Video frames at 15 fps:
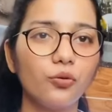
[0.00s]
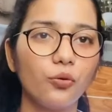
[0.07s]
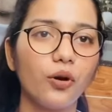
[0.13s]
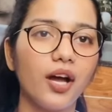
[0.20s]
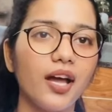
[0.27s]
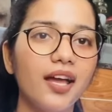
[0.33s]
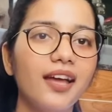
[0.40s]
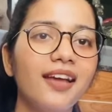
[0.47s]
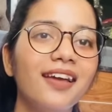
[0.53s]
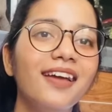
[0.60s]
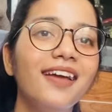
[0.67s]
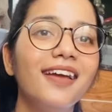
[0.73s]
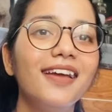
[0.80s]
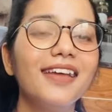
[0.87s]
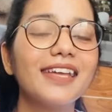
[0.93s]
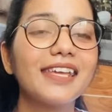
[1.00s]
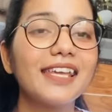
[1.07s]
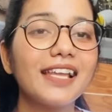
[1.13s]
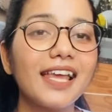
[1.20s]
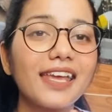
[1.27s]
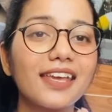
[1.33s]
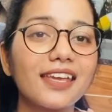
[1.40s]
हुआ है
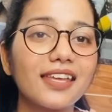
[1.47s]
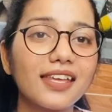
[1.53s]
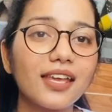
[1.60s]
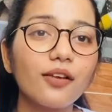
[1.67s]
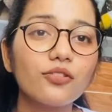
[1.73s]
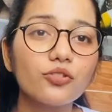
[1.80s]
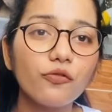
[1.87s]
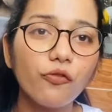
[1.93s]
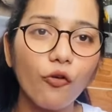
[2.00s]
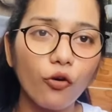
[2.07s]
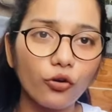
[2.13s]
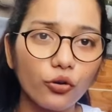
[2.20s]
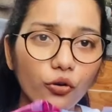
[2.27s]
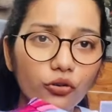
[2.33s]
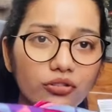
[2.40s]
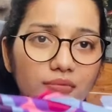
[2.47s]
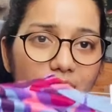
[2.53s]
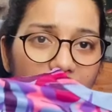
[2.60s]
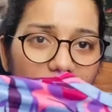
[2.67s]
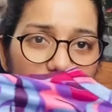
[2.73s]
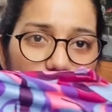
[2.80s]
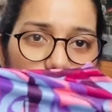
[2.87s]
कि लाइक ये जो फोटोज़ में
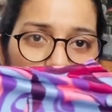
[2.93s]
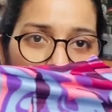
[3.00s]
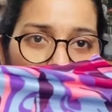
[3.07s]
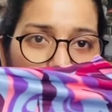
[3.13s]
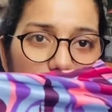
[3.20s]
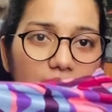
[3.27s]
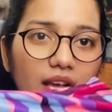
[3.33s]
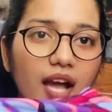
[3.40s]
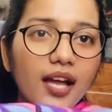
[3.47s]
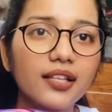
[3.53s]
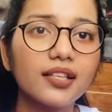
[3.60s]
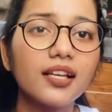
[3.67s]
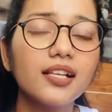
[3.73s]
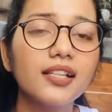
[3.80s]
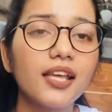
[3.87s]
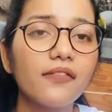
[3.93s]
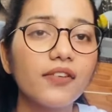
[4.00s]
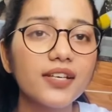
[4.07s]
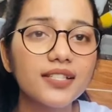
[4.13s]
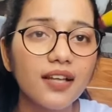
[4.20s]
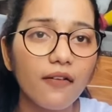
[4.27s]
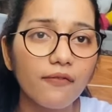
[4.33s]
ये जो टॉप दिखाए थे ना
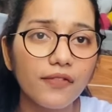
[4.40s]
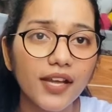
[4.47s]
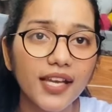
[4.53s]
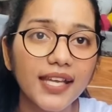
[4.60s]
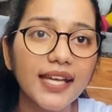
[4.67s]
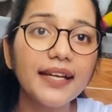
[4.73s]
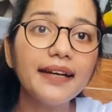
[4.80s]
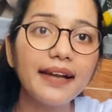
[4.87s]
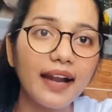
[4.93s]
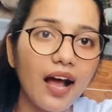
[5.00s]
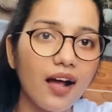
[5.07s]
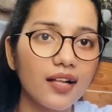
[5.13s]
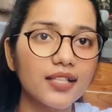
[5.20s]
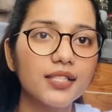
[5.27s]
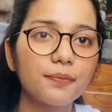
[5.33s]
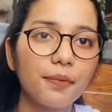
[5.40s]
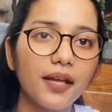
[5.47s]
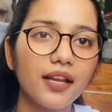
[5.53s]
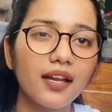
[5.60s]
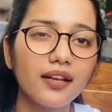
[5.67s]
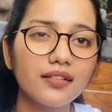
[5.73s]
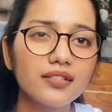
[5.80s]
देवर समवे कि
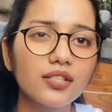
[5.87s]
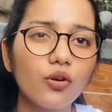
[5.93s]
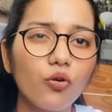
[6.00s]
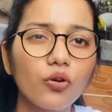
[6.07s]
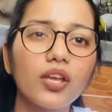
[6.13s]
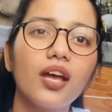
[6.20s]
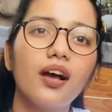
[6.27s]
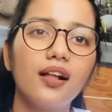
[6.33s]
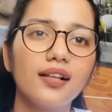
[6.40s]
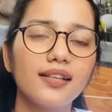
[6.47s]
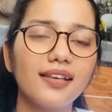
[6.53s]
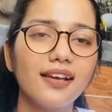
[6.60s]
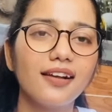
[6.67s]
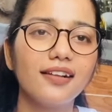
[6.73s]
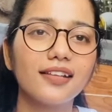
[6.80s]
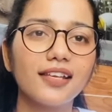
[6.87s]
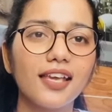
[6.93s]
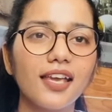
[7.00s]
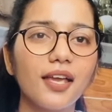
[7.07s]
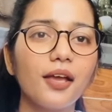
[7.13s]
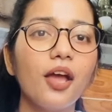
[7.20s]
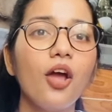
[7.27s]
ट्रांसपेरेंट से होंगे हल्के
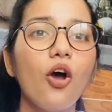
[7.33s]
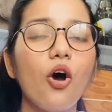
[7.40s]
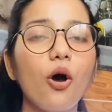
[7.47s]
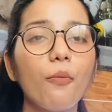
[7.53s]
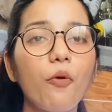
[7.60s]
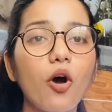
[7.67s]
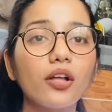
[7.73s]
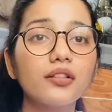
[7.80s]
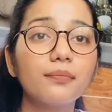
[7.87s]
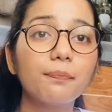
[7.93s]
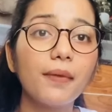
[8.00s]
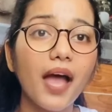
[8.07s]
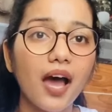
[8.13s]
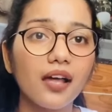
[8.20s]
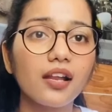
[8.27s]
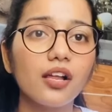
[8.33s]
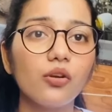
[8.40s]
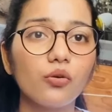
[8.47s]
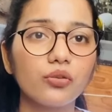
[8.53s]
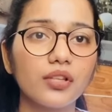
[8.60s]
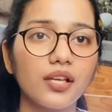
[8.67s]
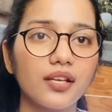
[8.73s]
हल्के और बहुत प्यारा
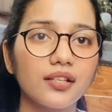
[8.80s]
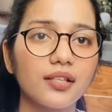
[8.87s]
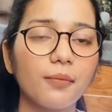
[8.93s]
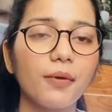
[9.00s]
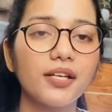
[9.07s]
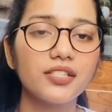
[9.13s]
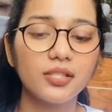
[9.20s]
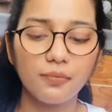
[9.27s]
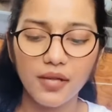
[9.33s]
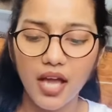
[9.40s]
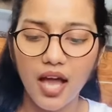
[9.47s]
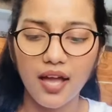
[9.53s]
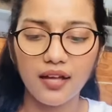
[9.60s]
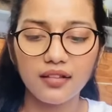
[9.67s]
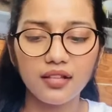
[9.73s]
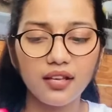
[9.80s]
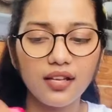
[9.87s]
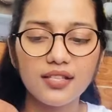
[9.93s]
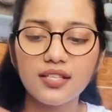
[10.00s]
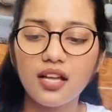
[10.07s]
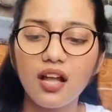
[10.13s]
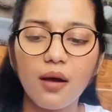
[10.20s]
लुक दे रहे थे बट जब ये आया था ना
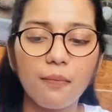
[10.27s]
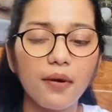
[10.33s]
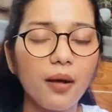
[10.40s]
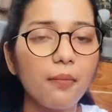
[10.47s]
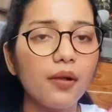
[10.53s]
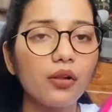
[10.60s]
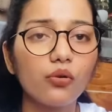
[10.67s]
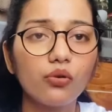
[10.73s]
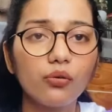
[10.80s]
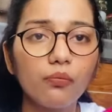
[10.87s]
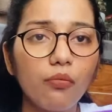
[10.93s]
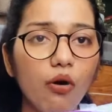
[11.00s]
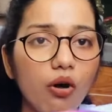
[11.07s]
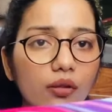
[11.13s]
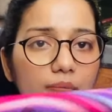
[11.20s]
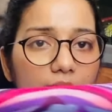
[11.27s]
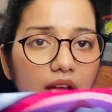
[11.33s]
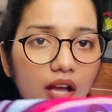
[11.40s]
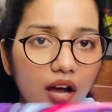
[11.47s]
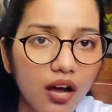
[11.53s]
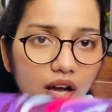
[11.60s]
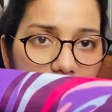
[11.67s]
इसका कपड़ा बिल्कुल बहुत
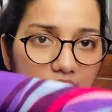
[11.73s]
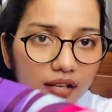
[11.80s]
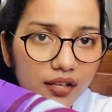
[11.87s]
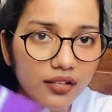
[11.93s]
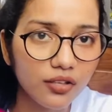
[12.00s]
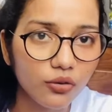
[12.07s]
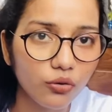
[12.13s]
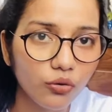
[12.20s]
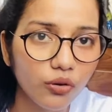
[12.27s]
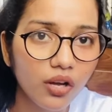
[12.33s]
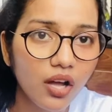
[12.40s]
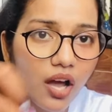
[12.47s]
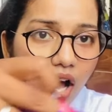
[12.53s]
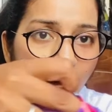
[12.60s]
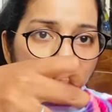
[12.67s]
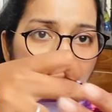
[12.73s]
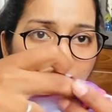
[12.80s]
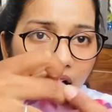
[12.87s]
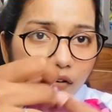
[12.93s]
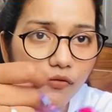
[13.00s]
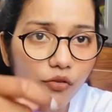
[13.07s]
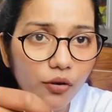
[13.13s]
बेकार है ये देखो
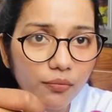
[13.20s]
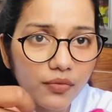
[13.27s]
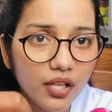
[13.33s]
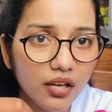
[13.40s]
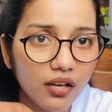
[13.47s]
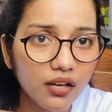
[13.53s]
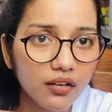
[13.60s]
अपार्ट फ्रॉम द